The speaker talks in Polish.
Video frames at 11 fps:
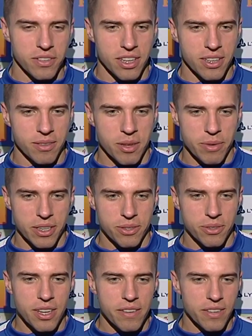nad tym nie
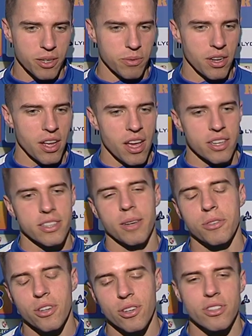pracuję, wiadomo, czytam
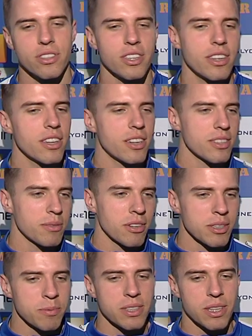książki, rozmawiam
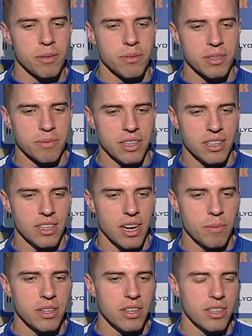z bliskimi, z menedżerami,
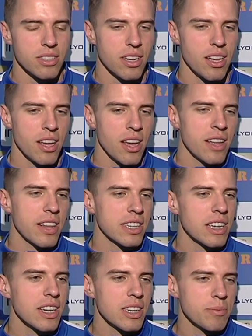także, także
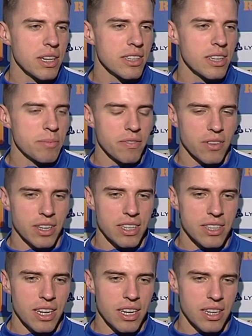jakaś praca na pewno
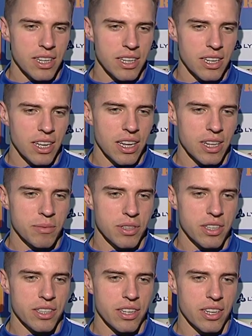jest, ale, ale
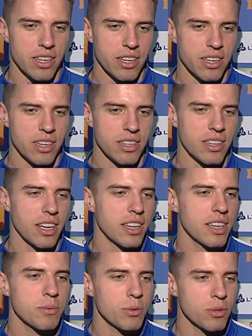myślę, że, że taki
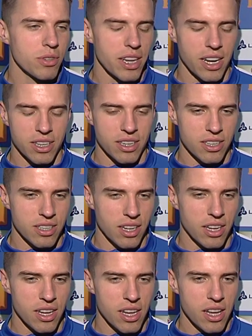jest mój już charakter, że, że
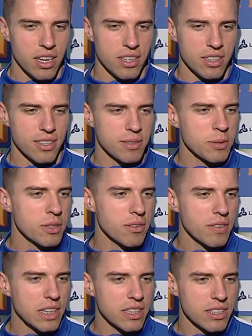jestem
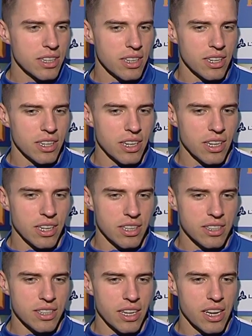zmotywowany, że, że
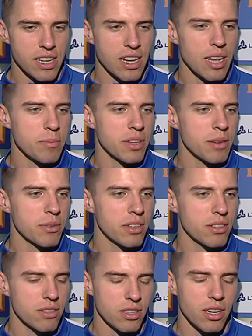chcę jak najlepiej dla mojej
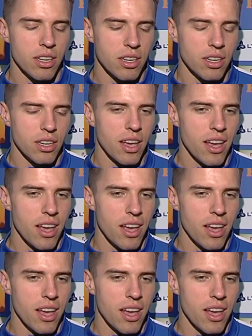drużyny i,